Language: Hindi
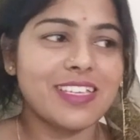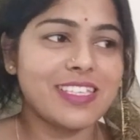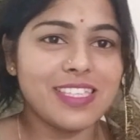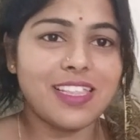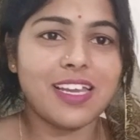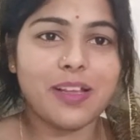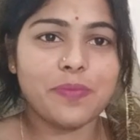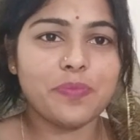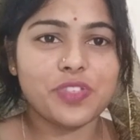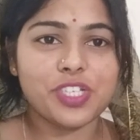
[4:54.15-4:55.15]
किसी
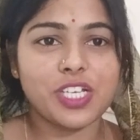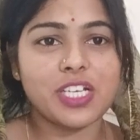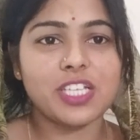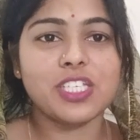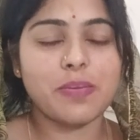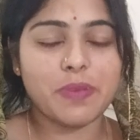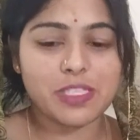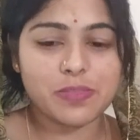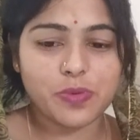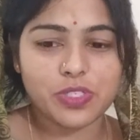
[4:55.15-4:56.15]
तरह शंकर जी के
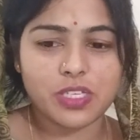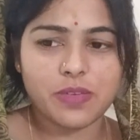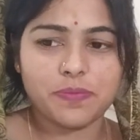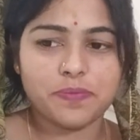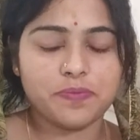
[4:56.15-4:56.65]
पास पहुँच गई